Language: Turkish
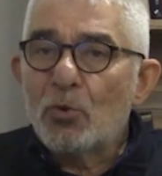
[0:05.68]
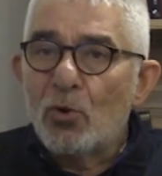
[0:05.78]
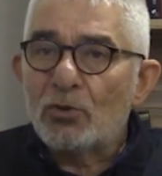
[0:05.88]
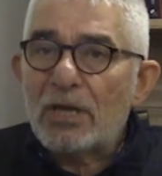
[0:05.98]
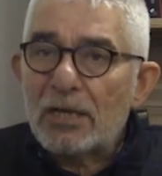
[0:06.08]
bir
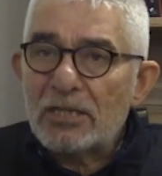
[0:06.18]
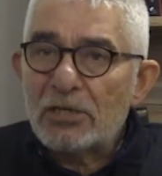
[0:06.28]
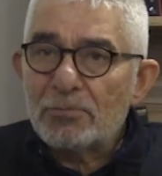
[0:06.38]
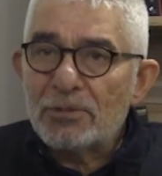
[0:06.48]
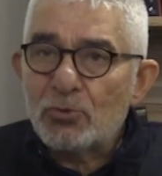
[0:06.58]

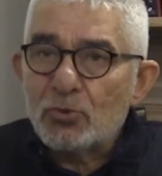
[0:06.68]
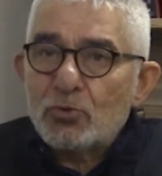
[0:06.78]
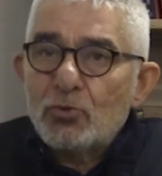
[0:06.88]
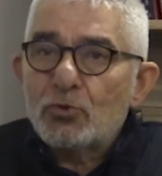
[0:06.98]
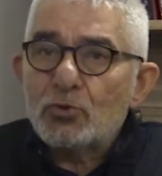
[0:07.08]
ortaklaşma
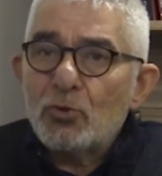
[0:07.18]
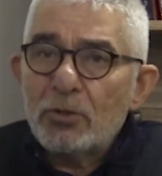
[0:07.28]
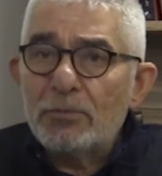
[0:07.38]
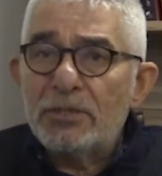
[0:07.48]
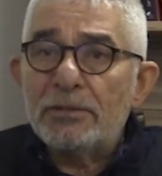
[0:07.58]
söz konusu
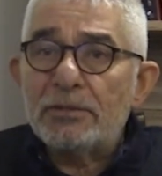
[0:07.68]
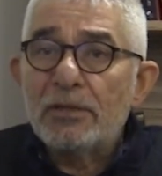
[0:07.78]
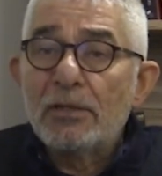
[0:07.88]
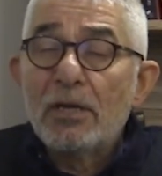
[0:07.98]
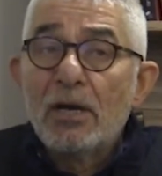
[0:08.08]
olabilir.
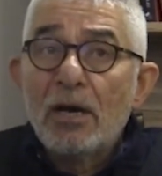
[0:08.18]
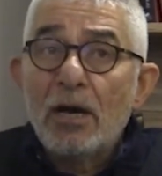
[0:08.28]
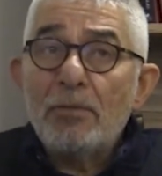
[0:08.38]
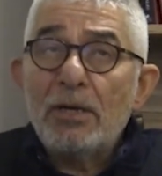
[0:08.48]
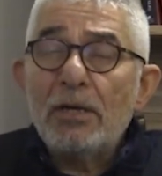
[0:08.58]

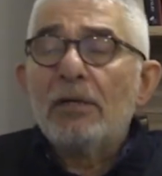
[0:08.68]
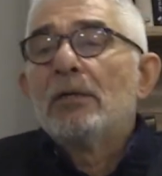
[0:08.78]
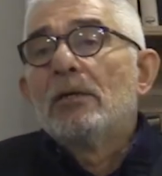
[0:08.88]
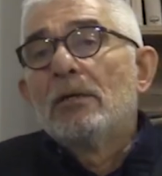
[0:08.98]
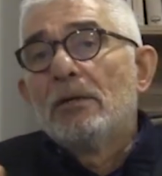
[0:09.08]
Ama
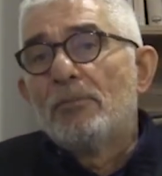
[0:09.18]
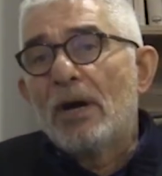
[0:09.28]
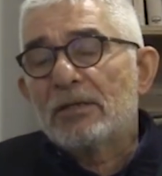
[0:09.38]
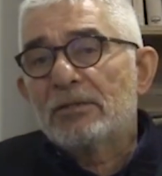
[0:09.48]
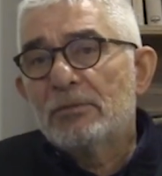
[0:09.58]

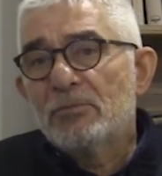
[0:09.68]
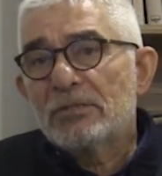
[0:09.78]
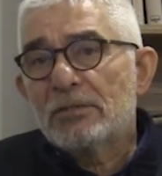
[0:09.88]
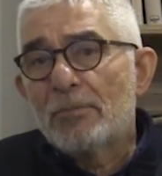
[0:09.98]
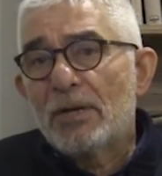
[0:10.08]

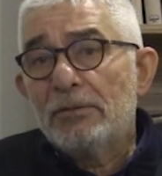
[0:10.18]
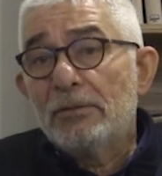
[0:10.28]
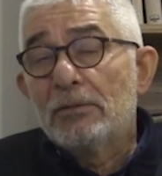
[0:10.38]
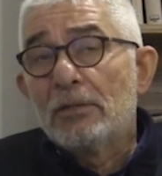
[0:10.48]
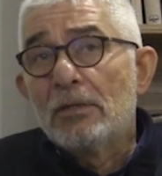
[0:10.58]
baktığımız zaman
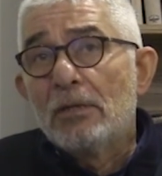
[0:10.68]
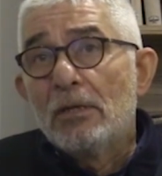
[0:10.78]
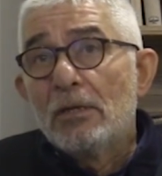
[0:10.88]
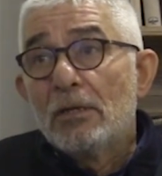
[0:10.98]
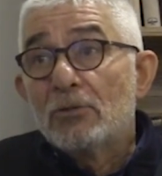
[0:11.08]

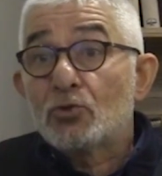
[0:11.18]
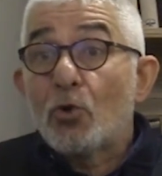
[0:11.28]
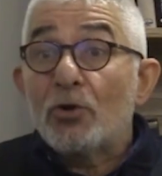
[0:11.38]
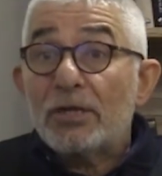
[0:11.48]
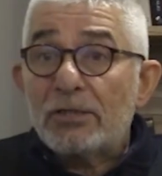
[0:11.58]

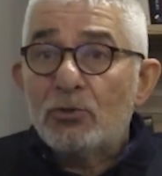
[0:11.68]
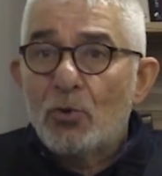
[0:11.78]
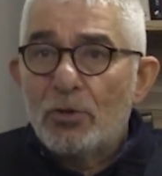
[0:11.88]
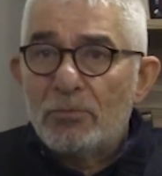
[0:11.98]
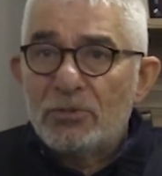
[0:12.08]
sonraki
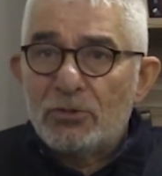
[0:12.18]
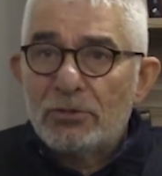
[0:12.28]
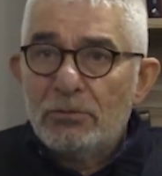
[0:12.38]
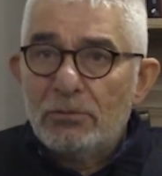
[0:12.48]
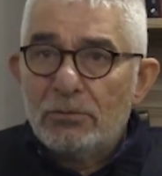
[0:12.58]
dönem
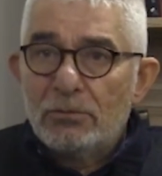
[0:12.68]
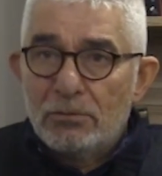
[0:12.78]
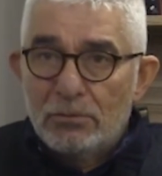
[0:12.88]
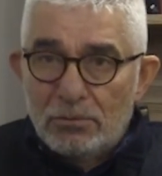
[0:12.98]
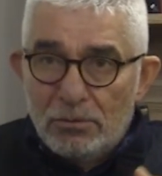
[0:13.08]
için,
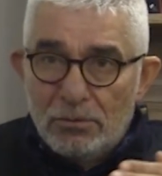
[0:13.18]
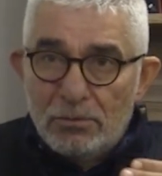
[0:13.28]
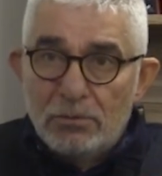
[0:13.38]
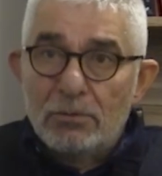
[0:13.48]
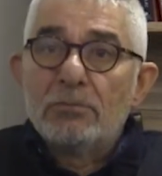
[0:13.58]

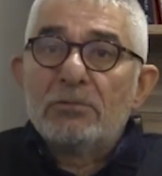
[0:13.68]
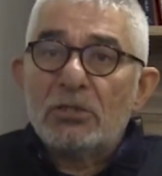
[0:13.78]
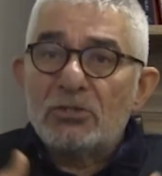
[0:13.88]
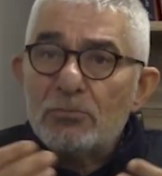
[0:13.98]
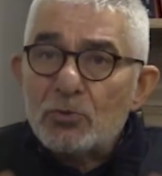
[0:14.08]

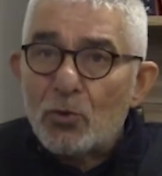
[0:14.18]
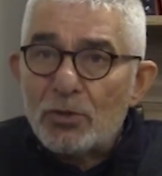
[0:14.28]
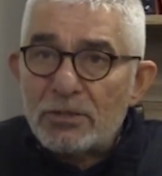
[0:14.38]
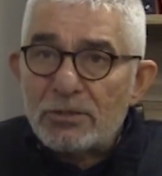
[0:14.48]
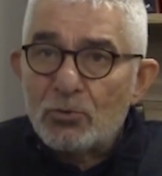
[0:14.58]
seçim
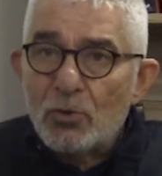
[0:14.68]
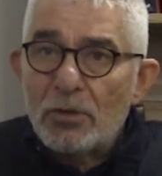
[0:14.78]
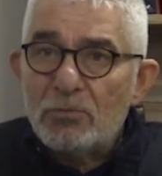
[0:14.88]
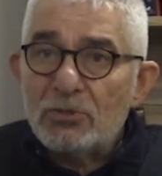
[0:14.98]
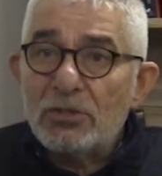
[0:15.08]
sonrası
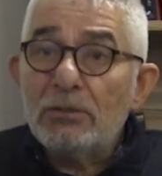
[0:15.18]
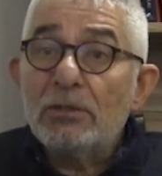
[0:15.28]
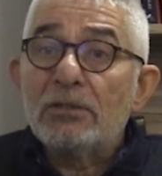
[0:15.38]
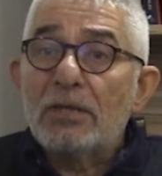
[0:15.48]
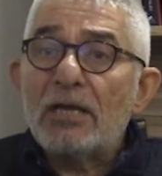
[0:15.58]
dönem için
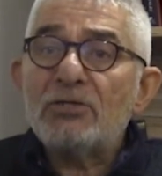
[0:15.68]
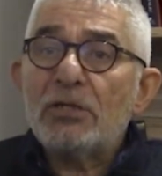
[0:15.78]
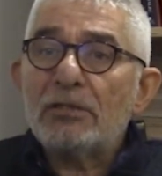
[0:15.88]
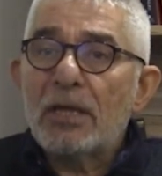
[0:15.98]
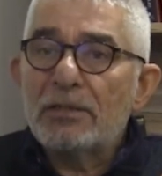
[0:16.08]

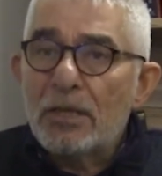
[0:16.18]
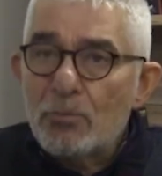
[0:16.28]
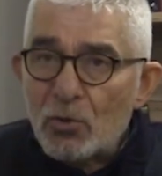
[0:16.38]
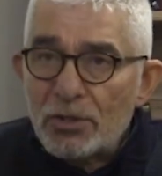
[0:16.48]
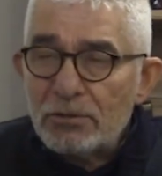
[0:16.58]
gerçekten
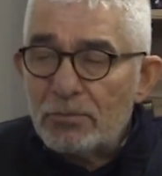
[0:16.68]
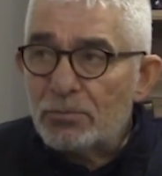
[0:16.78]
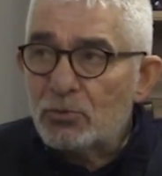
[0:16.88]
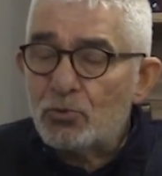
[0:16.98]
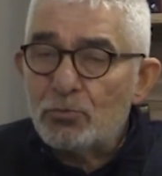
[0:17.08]

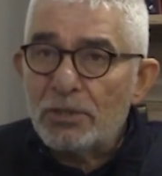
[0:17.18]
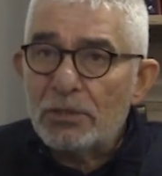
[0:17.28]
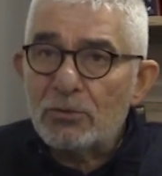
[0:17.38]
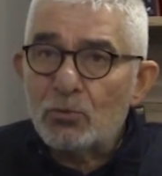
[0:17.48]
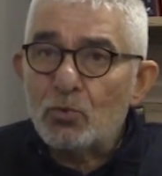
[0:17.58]
demokratik bir
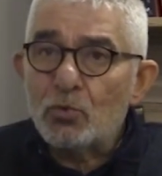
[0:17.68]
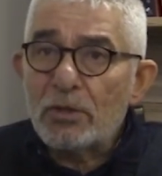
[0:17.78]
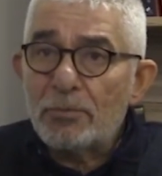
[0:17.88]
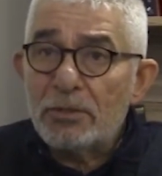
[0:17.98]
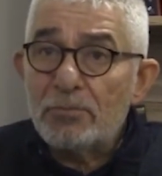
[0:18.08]
cumhuriyetin
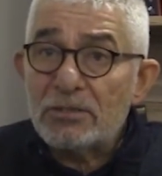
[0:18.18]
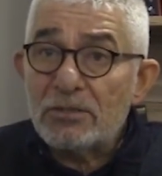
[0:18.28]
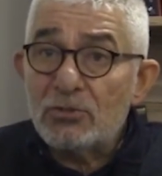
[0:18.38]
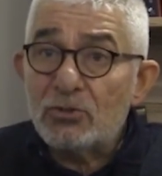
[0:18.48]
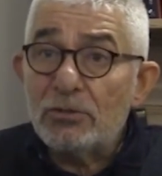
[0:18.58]

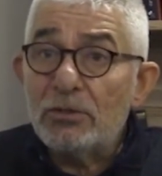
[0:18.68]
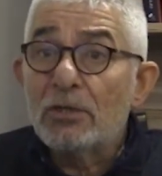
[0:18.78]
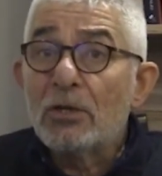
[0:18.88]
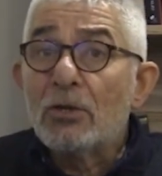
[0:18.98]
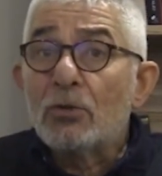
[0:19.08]
kurulabilmesi için
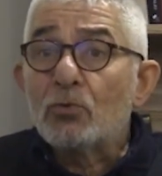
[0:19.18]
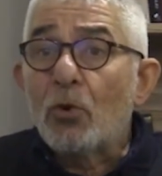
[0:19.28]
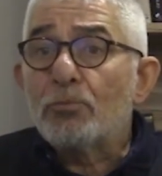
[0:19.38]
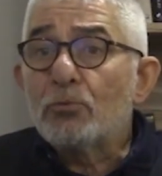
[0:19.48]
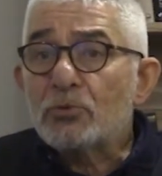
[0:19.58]

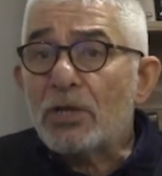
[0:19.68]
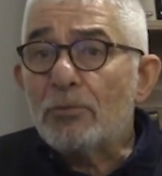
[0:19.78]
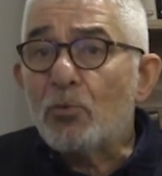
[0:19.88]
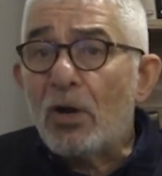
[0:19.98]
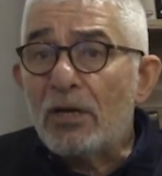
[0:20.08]
toplumsal
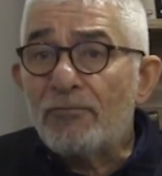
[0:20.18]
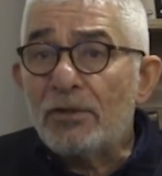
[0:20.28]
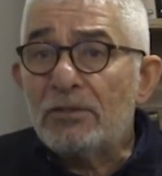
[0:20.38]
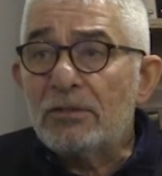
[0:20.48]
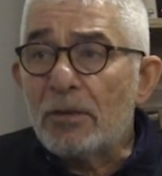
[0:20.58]

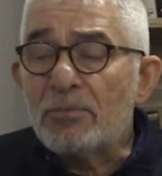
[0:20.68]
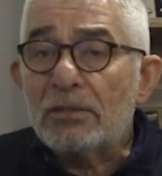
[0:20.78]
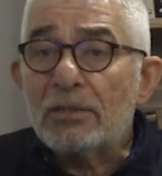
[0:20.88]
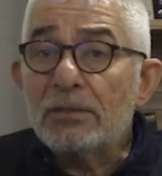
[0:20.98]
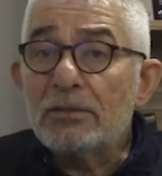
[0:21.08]
muhalefet
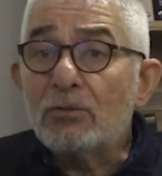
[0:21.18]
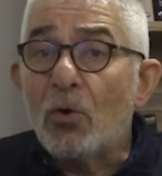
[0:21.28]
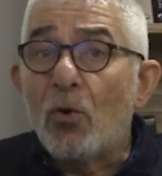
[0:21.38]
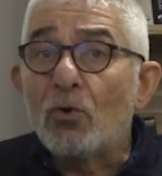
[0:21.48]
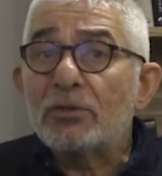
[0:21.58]
dinamiklerinin
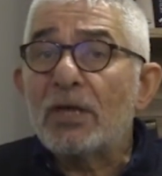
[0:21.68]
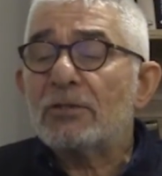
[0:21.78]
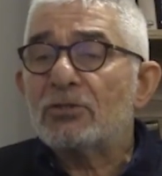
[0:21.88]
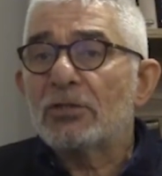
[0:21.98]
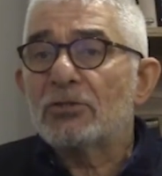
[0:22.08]

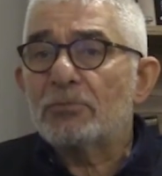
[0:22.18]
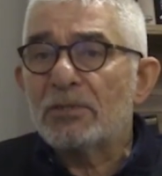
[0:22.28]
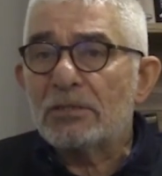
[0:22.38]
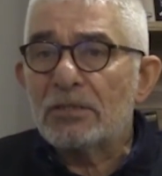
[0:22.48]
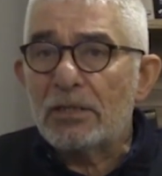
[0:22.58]
ortak
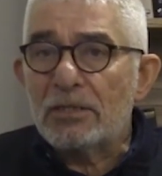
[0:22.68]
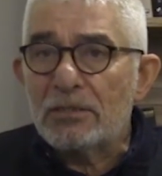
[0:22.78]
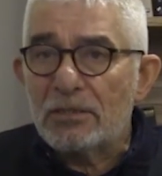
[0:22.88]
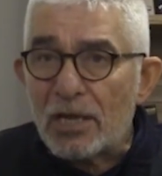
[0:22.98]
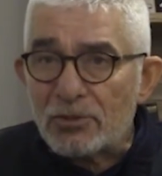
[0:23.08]
çalışmasına
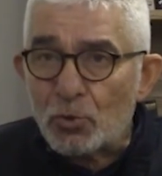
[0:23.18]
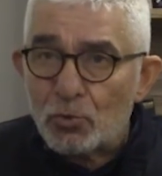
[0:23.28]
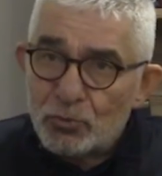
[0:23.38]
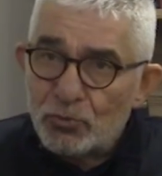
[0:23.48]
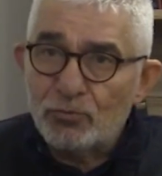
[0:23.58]
ihtiyaç
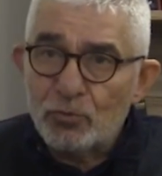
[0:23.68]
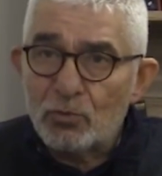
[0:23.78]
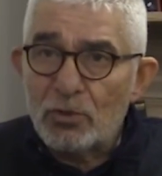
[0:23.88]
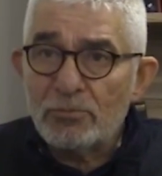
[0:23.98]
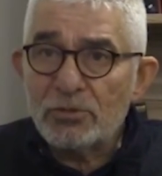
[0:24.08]
olduğunu
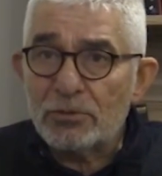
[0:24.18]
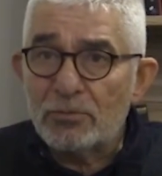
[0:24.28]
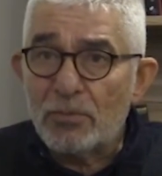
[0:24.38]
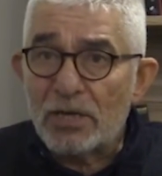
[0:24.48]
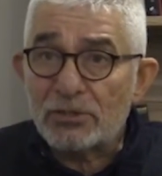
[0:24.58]

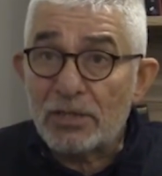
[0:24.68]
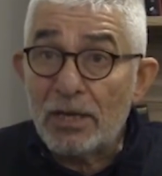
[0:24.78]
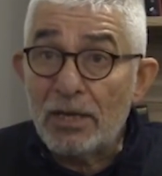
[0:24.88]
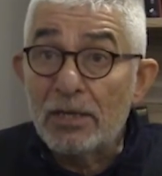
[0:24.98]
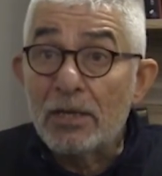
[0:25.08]
vurgulamıştım başta.